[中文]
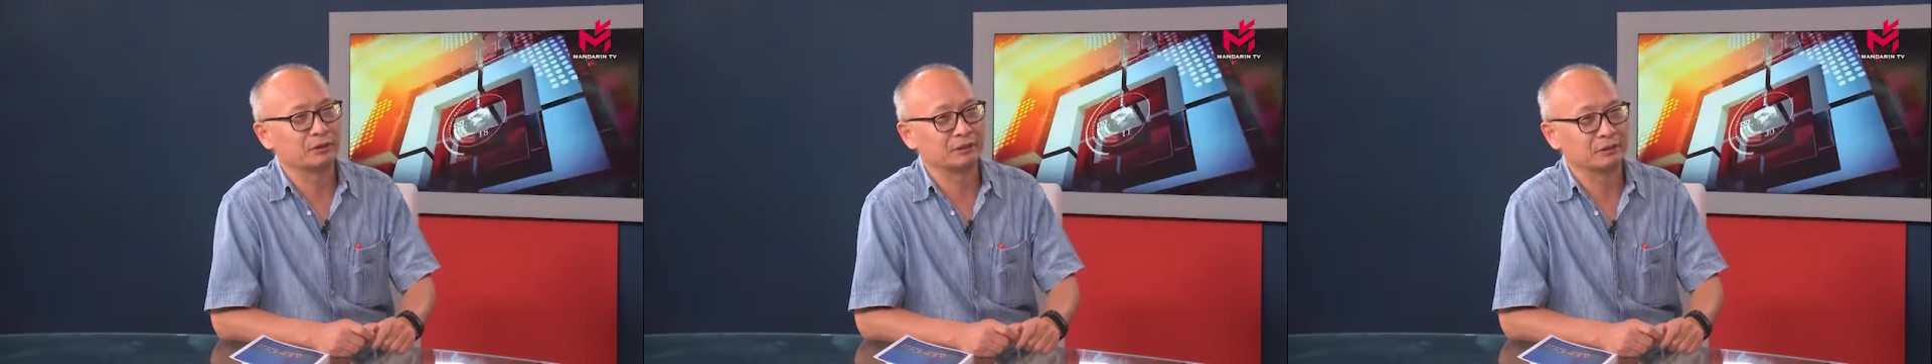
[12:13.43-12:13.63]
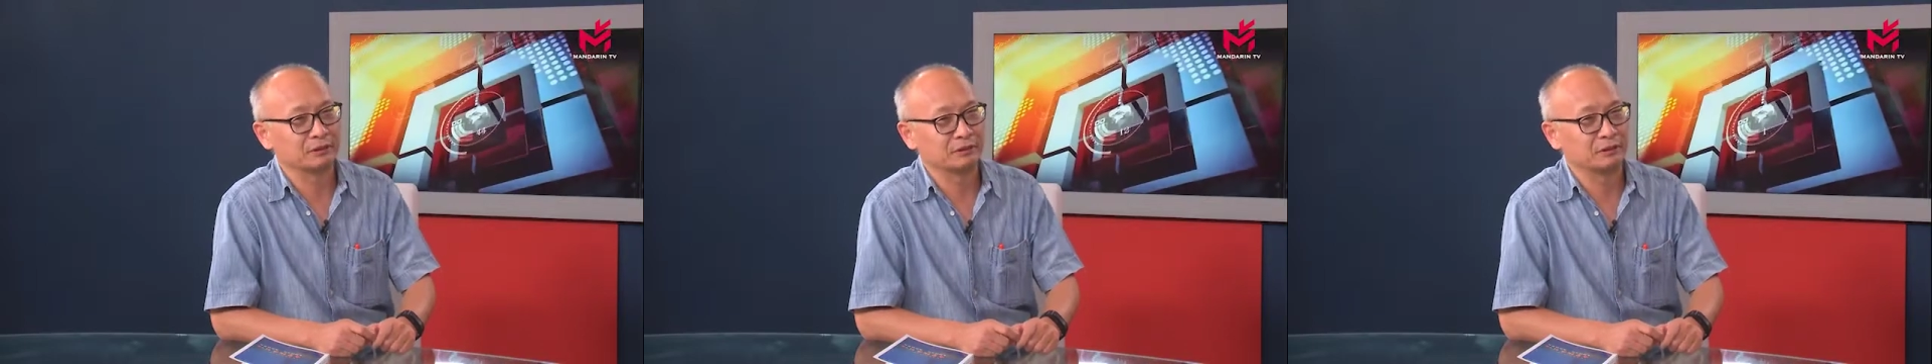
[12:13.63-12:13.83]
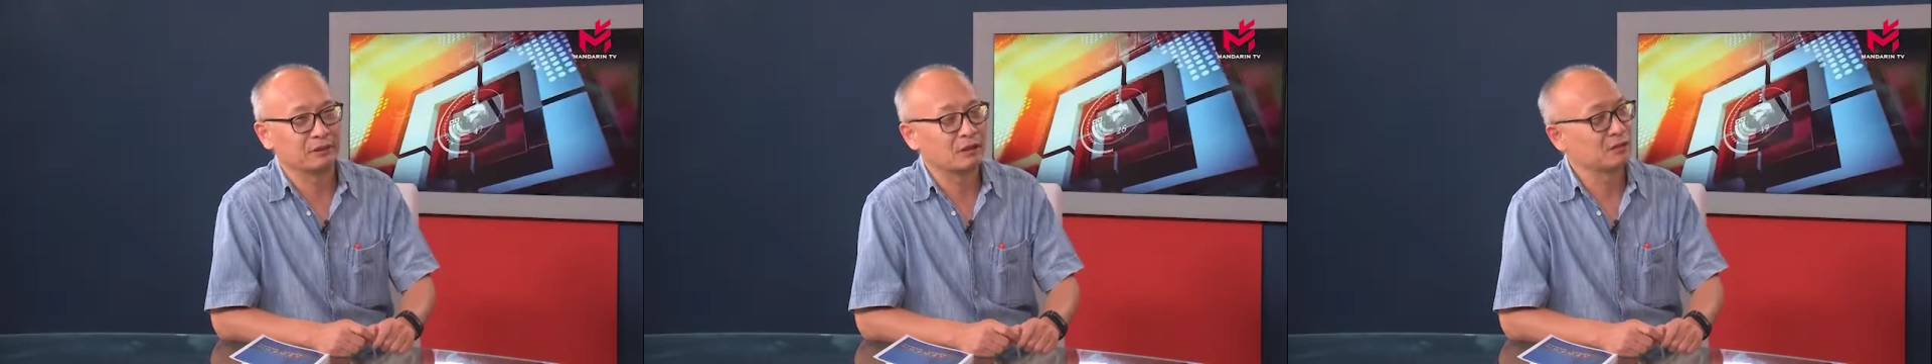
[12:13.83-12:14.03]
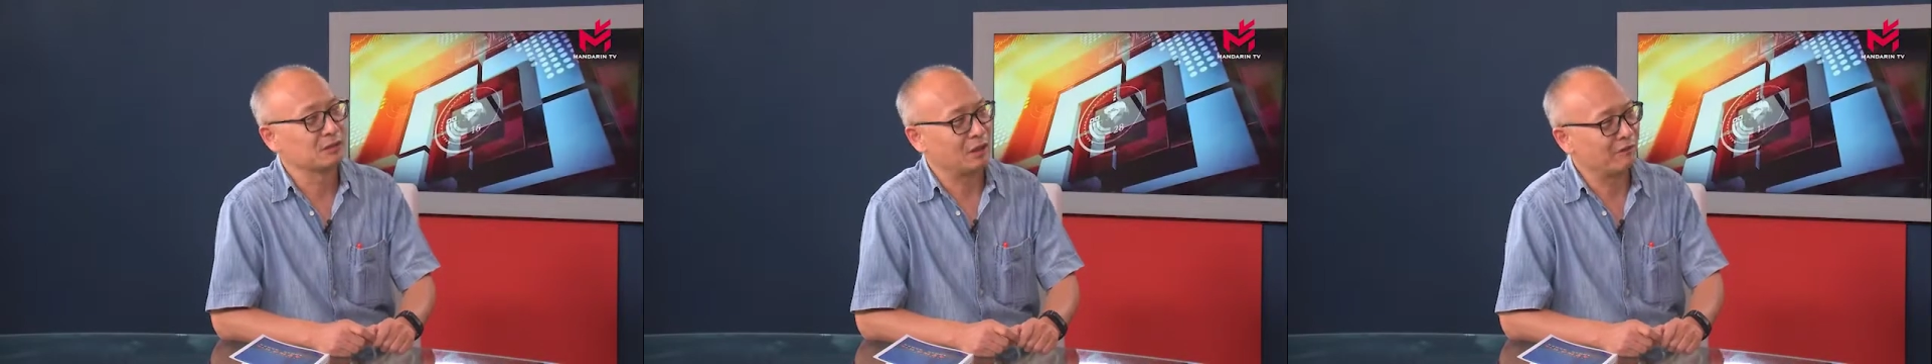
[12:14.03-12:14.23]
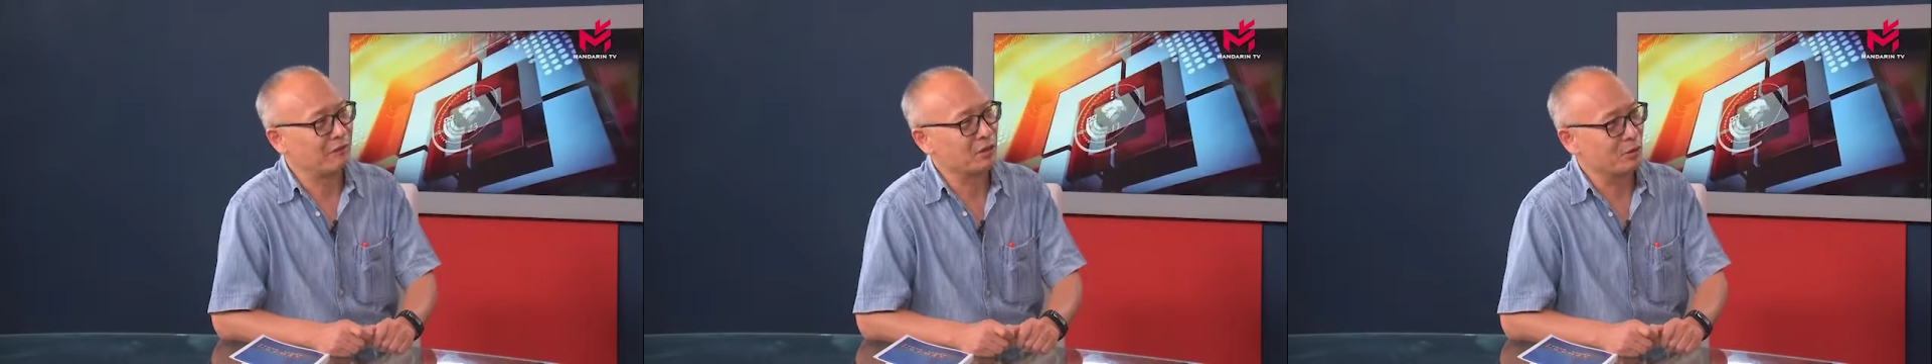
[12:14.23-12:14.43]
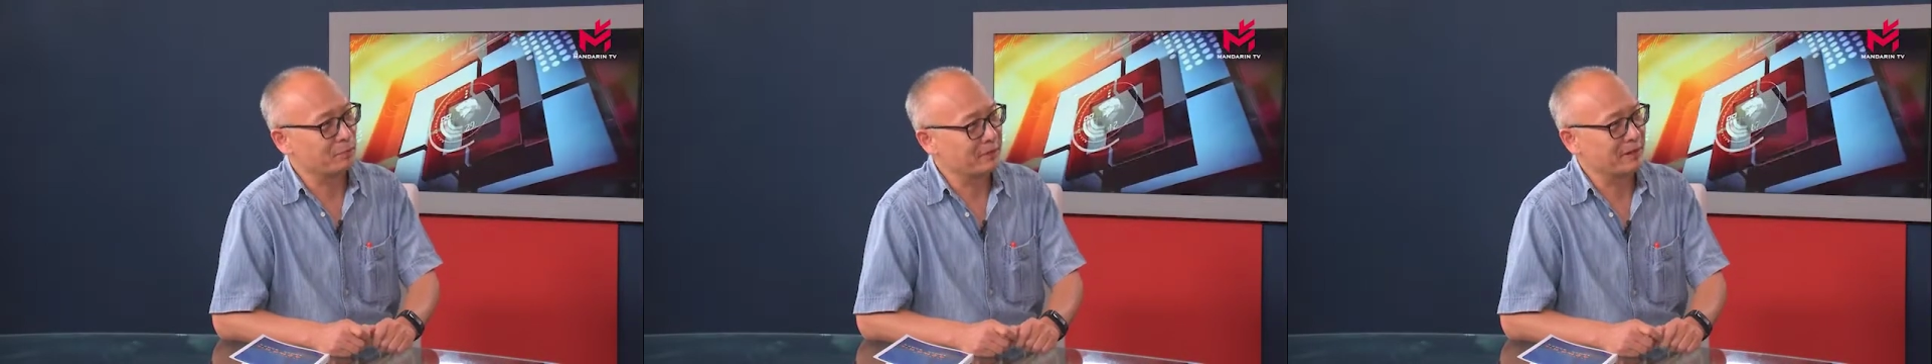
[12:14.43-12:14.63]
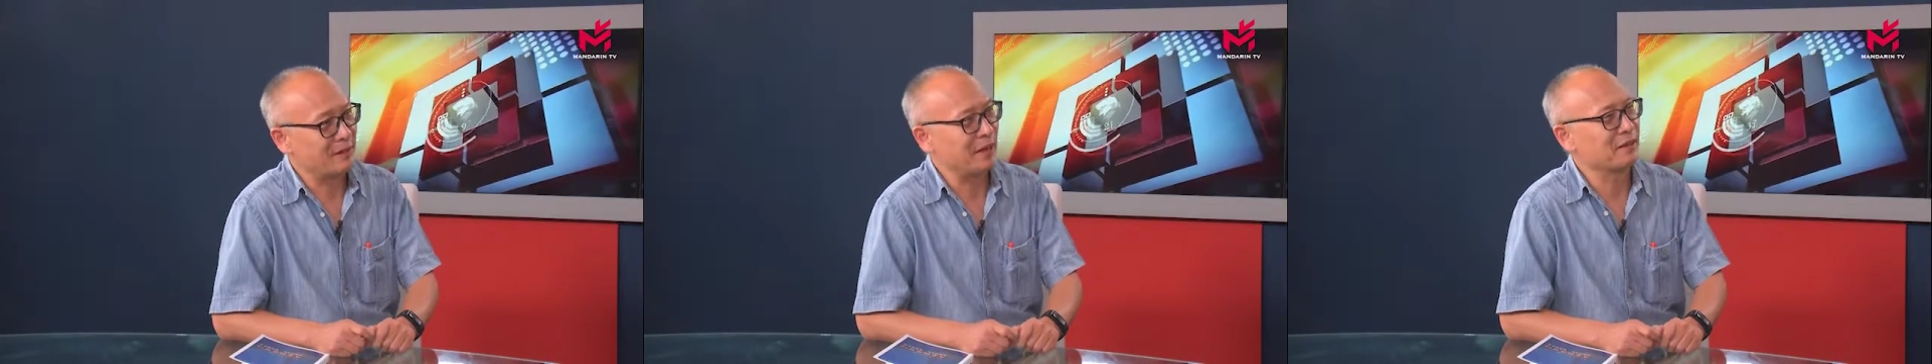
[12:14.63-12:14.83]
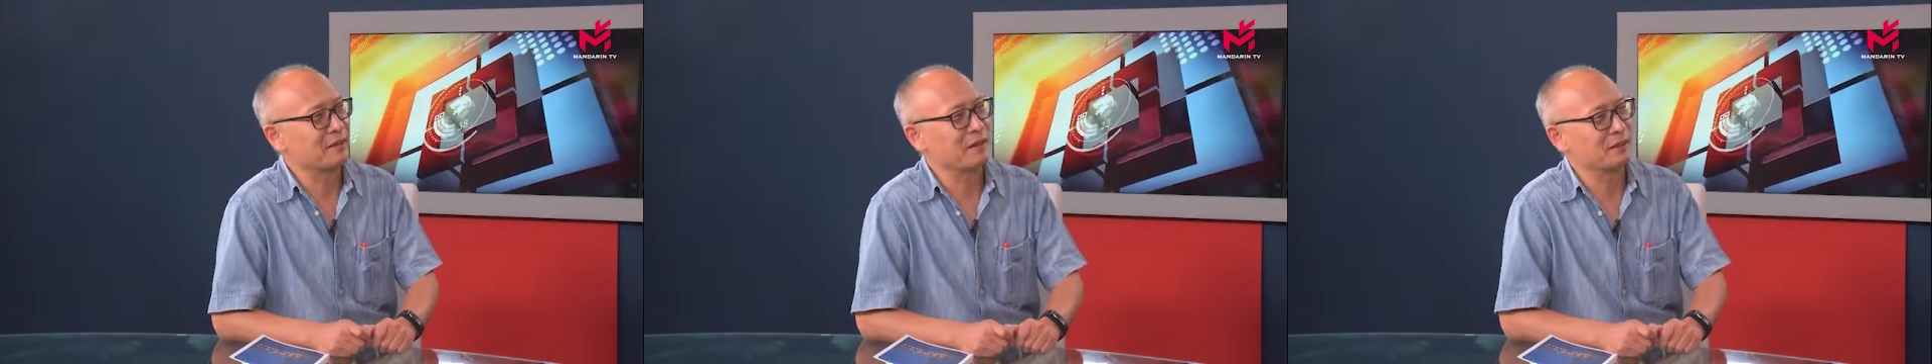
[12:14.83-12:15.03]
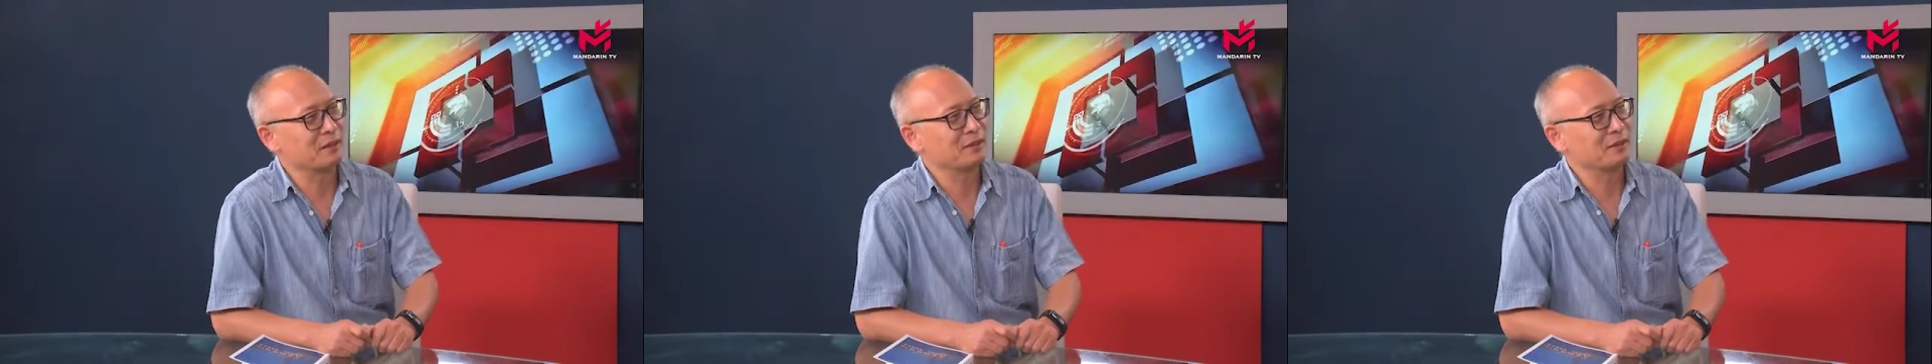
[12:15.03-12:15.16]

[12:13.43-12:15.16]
是早晚要被感染，